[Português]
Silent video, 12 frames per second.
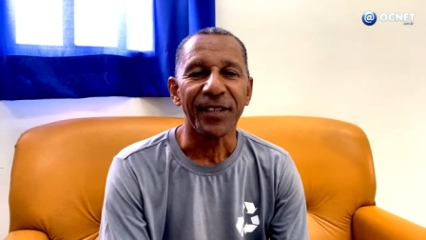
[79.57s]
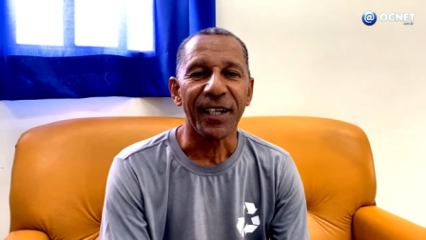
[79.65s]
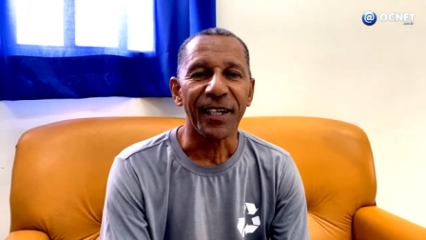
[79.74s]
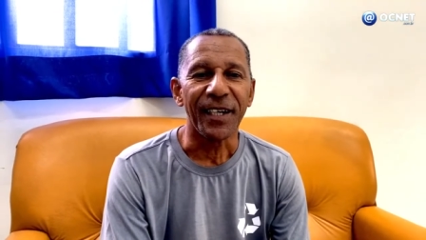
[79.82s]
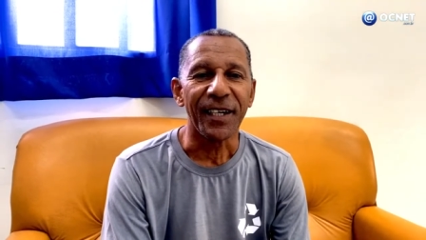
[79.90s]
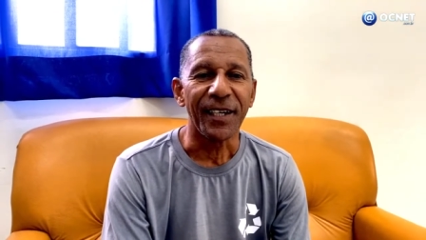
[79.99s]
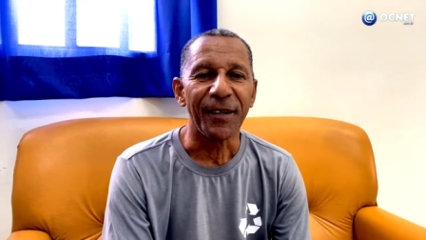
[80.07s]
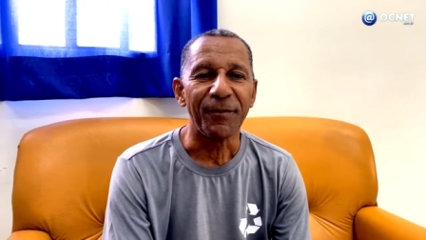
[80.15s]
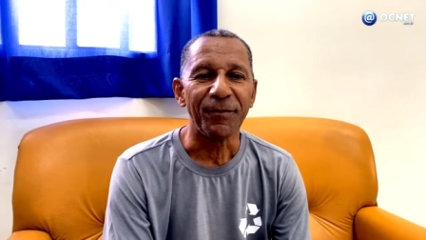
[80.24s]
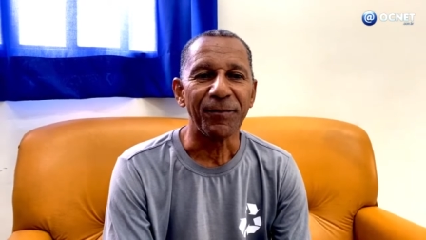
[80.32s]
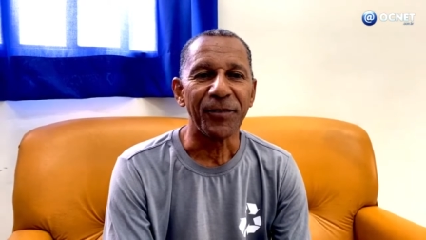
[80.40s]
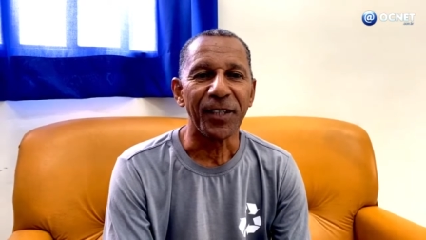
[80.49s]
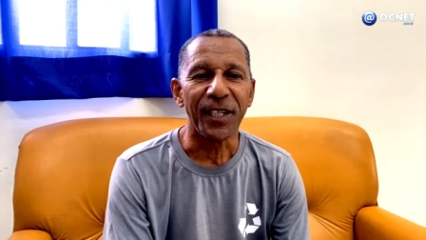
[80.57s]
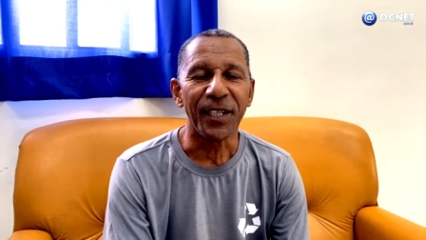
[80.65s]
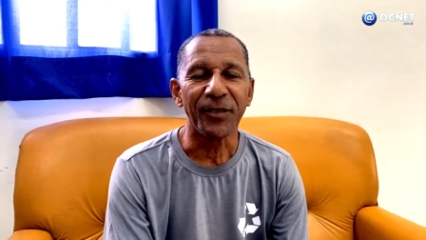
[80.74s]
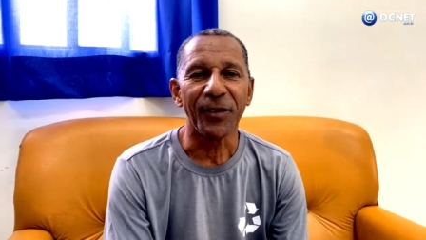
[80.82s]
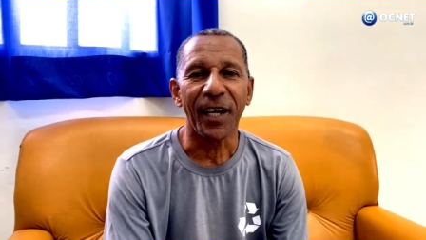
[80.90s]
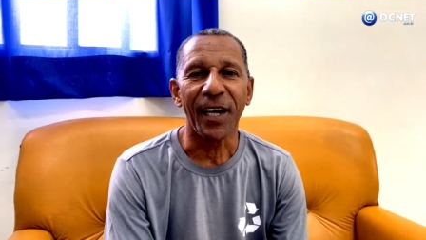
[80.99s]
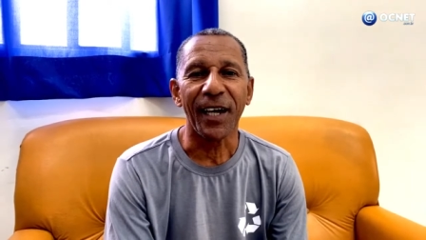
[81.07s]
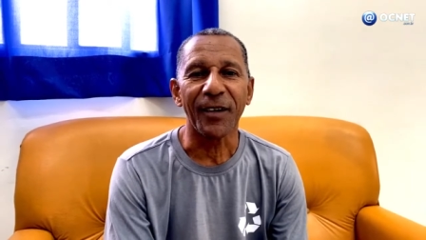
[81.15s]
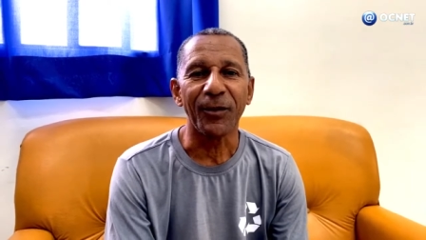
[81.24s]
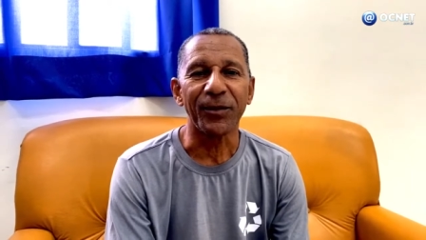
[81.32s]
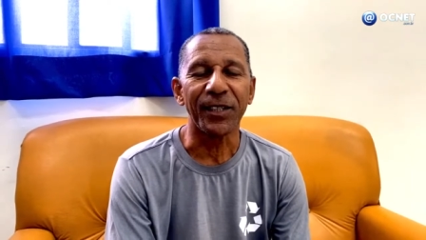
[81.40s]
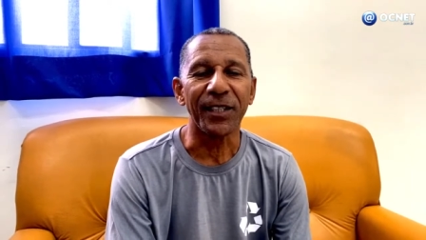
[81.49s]
É, tirando lá,
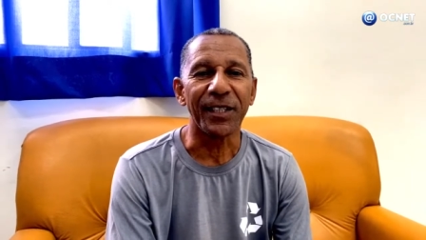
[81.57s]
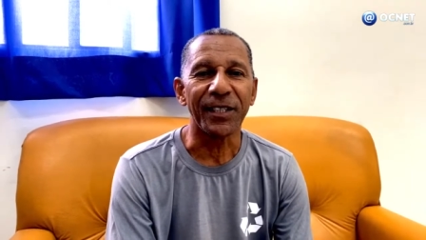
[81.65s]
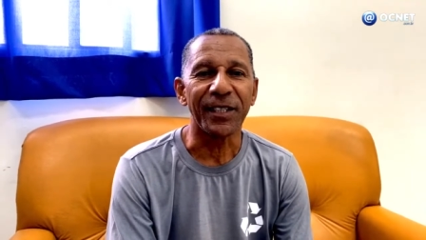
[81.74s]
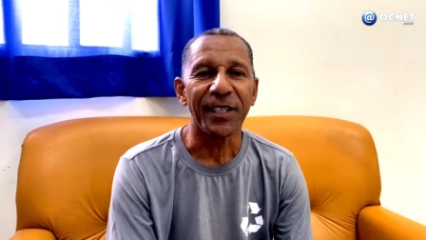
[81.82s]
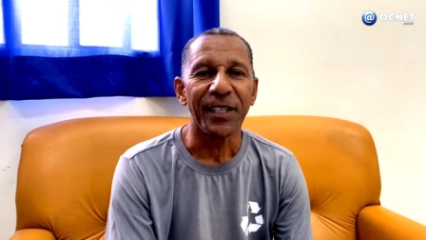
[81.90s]
como se diz,